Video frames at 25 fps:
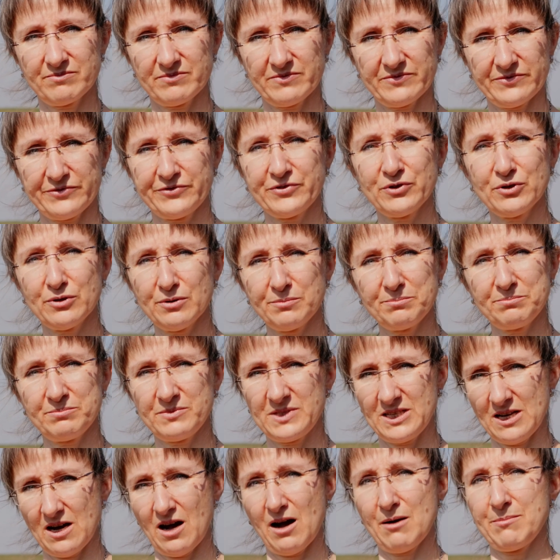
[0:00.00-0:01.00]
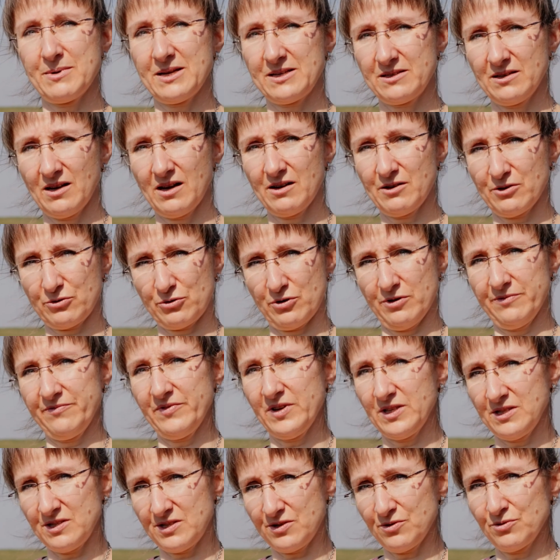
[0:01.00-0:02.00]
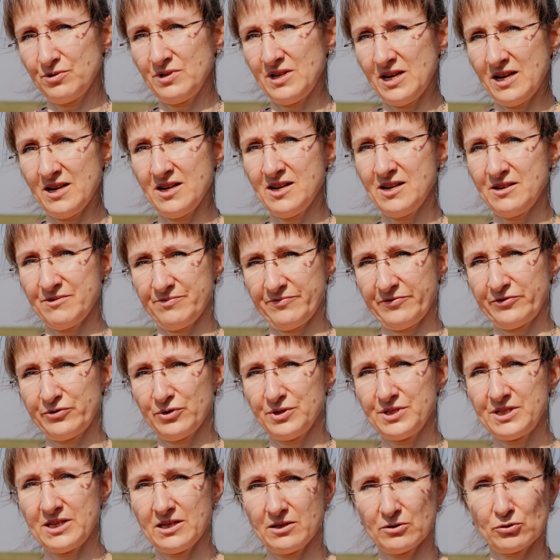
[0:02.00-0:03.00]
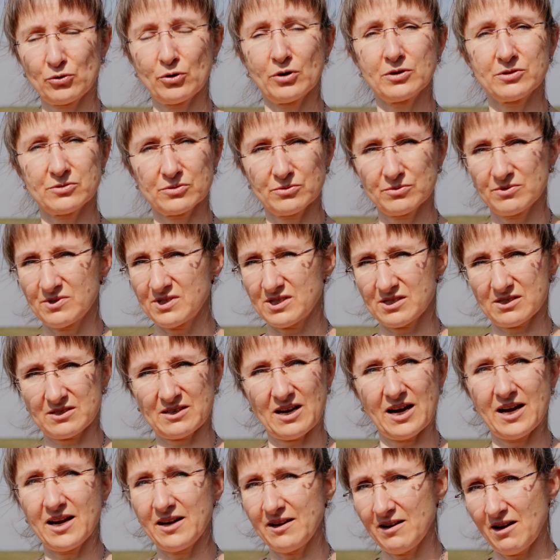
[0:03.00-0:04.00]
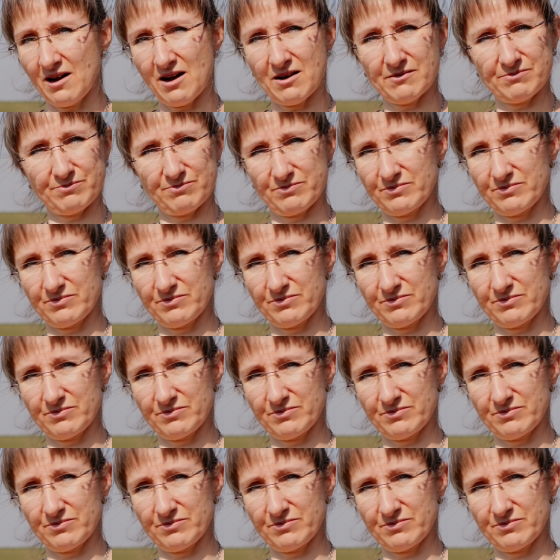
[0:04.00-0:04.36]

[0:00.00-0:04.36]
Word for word: Firmen, die arbeiten alle konventionell. Von denen konnte uns keiner